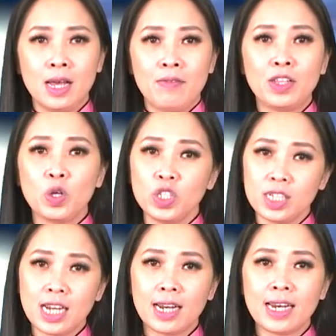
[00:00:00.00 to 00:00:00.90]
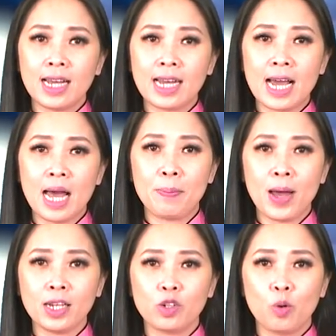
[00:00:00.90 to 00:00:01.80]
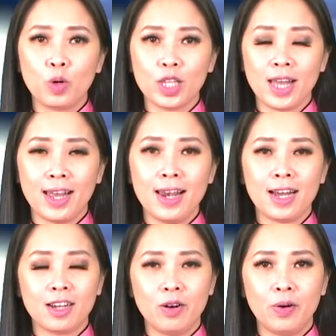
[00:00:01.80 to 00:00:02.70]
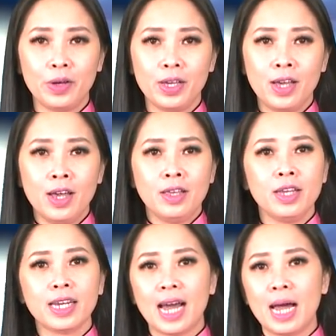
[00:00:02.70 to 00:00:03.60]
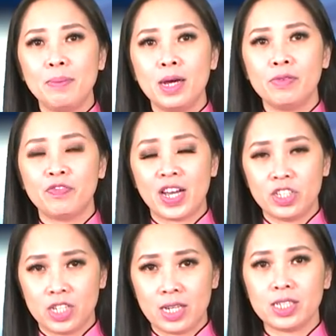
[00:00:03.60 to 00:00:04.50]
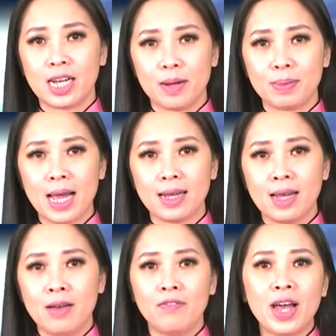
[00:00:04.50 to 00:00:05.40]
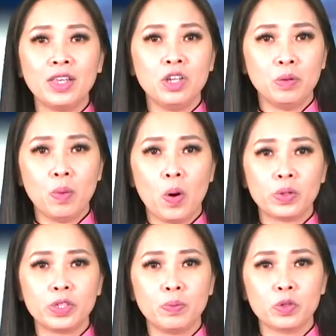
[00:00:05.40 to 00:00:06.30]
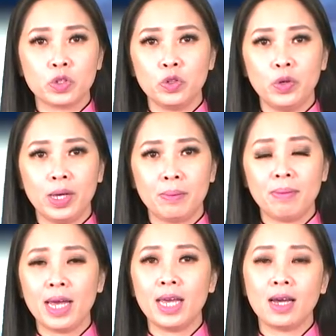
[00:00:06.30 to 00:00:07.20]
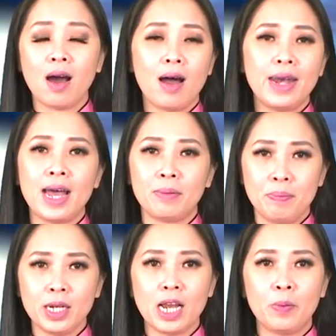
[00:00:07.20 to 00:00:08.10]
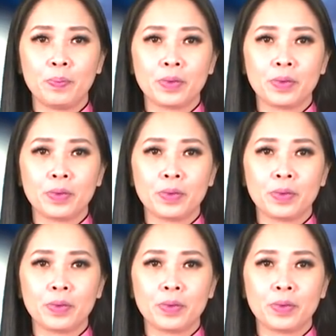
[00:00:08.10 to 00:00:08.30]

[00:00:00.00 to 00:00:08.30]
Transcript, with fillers: Và tôi cho rằng đăng cai APEC cũng có thể là cơ hội, nhưng cả hai bên phải sẵn sàng hợp tác và nhượng bộ trong một số chuyện mà hiện họ đang bất đồng.